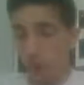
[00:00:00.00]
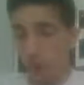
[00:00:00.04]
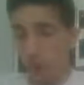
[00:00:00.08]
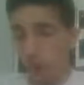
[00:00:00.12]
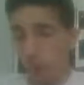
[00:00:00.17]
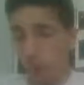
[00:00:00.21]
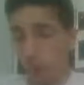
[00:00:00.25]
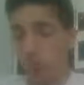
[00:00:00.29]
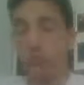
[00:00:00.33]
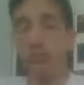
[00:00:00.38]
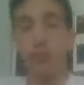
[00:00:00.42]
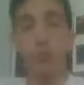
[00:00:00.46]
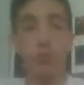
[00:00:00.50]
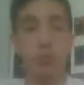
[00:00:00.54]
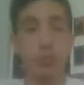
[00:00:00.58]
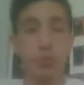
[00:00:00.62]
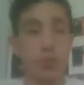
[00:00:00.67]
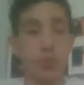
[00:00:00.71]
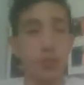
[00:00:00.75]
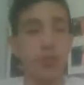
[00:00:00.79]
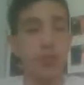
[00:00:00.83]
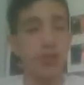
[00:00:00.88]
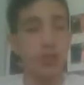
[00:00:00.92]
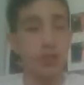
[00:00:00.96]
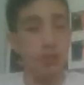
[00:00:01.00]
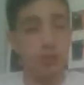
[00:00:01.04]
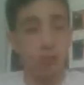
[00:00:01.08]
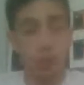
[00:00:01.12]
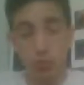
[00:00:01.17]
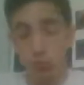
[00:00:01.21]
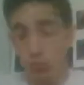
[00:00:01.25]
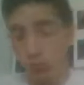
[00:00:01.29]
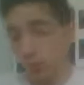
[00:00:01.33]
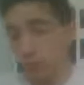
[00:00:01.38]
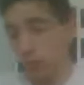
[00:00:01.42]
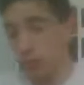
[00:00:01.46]
Je pense qu'il peut se passer des
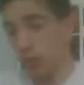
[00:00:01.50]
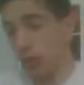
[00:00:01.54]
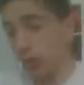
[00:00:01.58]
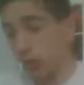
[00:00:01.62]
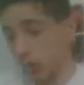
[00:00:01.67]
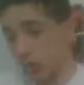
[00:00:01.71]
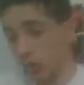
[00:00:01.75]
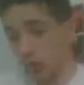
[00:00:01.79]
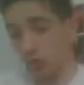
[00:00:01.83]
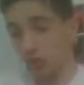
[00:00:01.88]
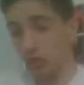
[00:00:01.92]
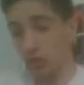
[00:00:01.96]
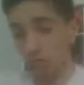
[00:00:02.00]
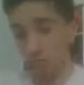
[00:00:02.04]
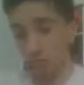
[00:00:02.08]
choses. Après,